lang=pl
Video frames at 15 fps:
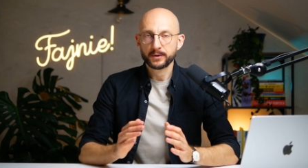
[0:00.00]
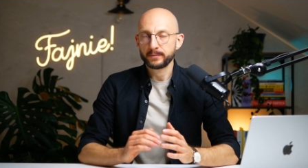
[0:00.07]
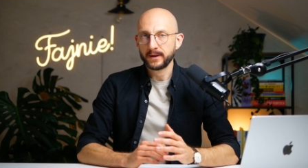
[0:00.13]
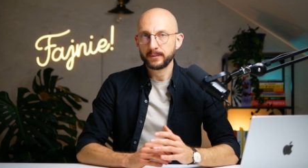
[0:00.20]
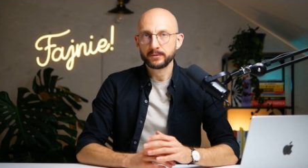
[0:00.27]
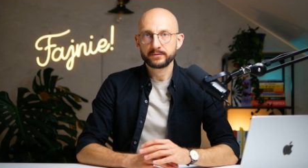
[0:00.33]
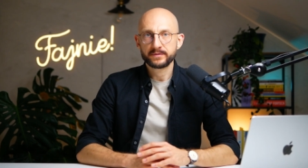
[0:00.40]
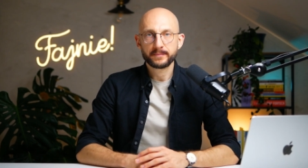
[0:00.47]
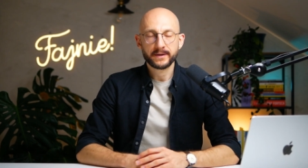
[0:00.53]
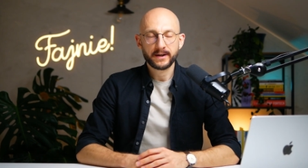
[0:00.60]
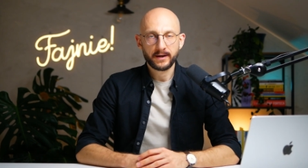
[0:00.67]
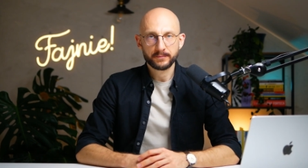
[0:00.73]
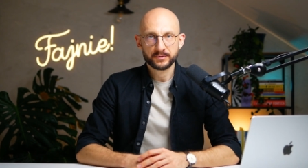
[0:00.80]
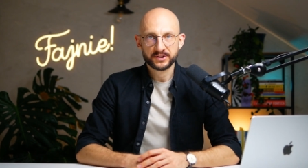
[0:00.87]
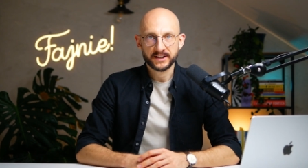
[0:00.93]
problemów
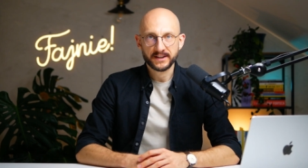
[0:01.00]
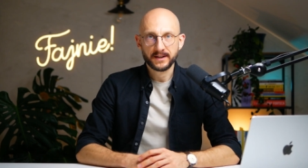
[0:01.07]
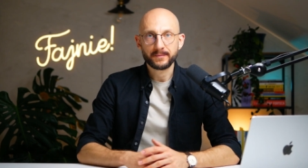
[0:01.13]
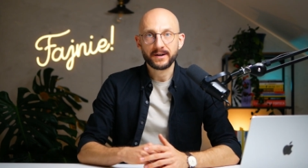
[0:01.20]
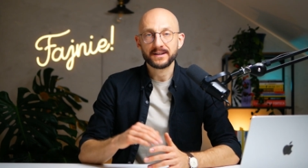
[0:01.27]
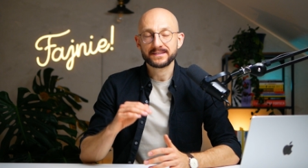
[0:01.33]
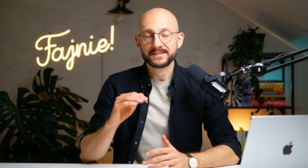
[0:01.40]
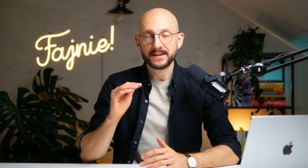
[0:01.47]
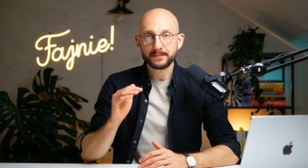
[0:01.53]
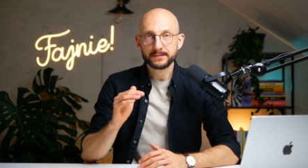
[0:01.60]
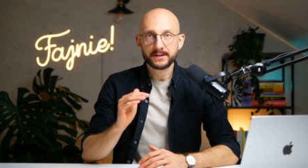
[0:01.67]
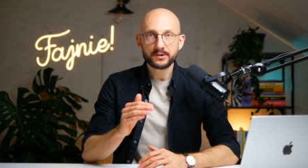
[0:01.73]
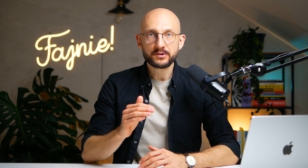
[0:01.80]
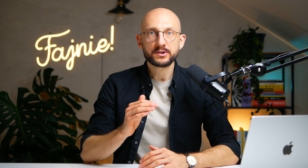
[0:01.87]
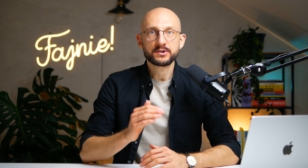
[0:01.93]
wybrałem 7, ale
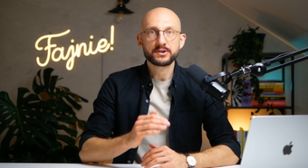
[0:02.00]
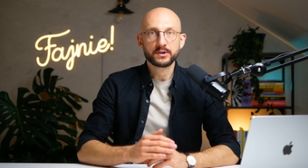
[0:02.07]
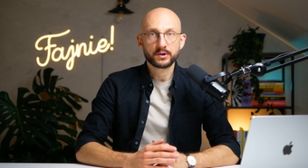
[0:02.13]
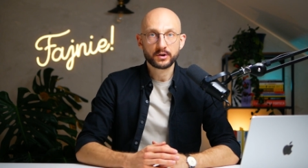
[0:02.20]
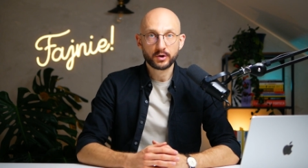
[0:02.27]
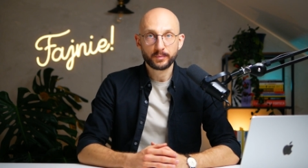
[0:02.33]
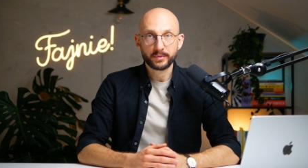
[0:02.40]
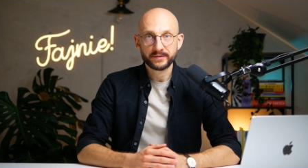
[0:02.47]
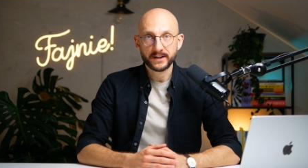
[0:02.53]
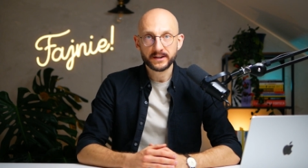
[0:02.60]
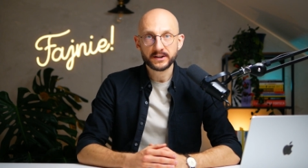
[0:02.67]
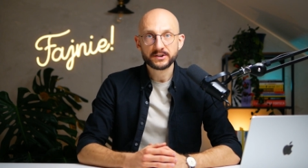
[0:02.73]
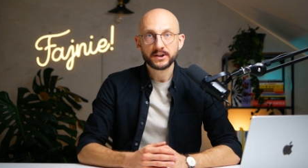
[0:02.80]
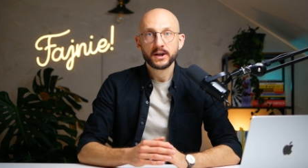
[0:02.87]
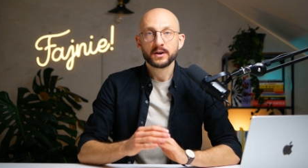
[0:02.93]
zanim zacznę Ci o nich
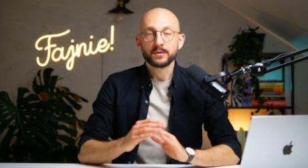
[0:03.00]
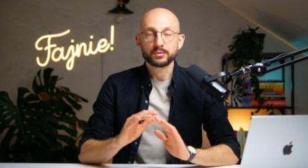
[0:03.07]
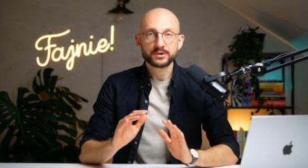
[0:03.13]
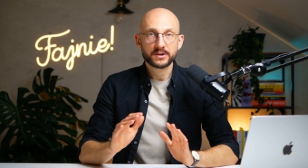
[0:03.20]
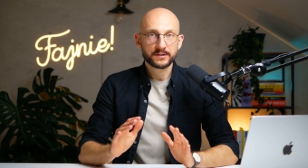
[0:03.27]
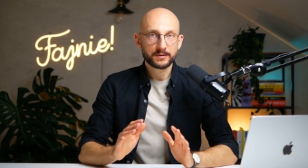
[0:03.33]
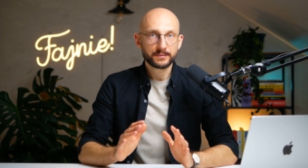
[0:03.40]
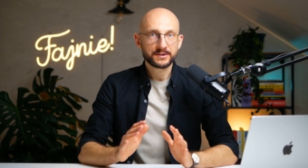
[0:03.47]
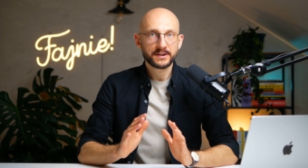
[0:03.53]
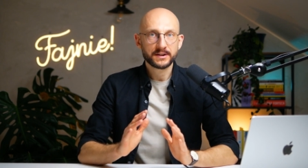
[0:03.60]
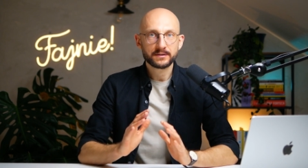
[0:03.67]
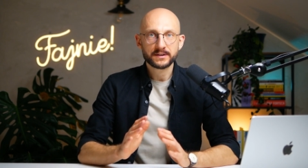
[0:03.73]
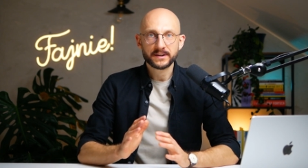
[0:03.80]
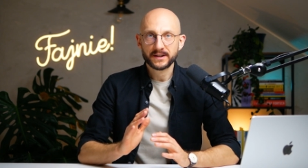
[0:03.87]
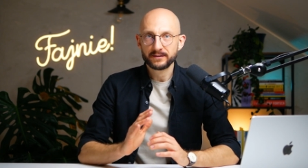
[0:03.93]
opowiadać, muszę zrobić
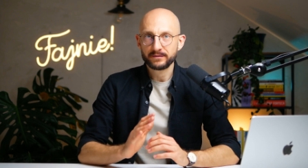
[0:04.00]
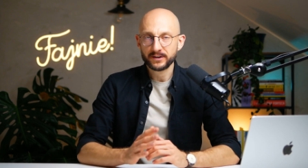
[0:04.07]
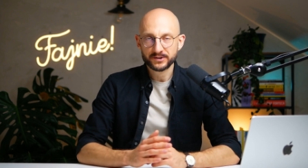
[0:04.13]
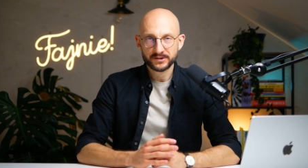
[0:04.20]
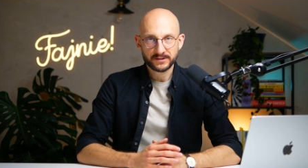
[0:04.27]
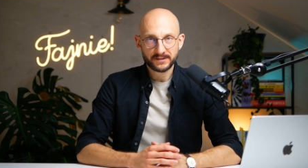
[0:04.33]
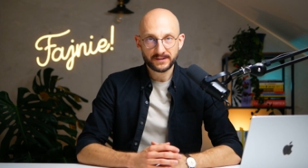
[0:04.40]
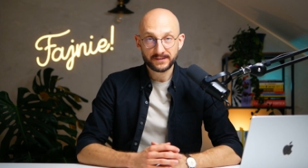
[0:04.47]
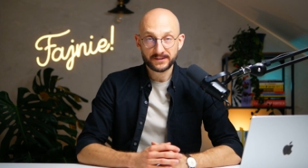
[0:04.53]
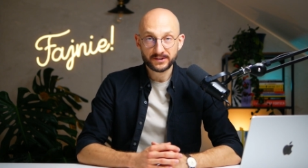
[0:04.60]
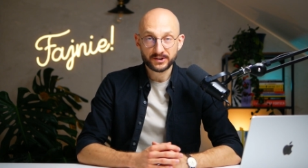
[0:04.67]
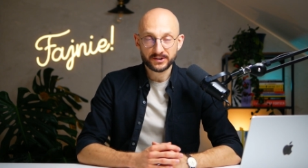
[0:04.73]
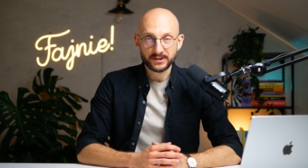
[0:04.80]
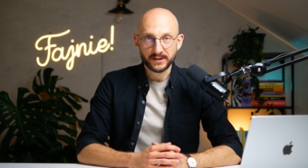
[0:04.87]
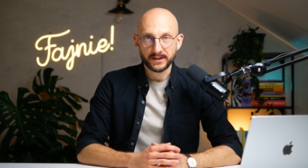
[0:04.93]
jedno takie ważne
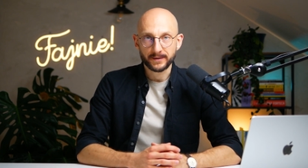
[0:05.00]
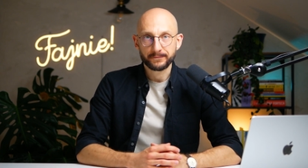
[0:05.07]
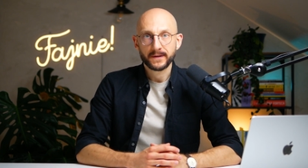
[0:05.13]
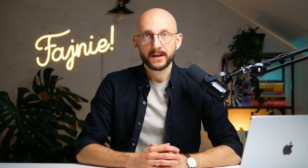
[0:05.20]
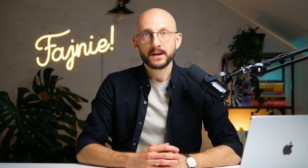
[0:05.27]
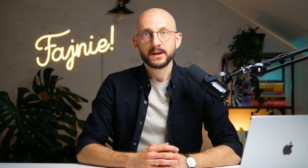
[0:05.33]
zastrzeżenie,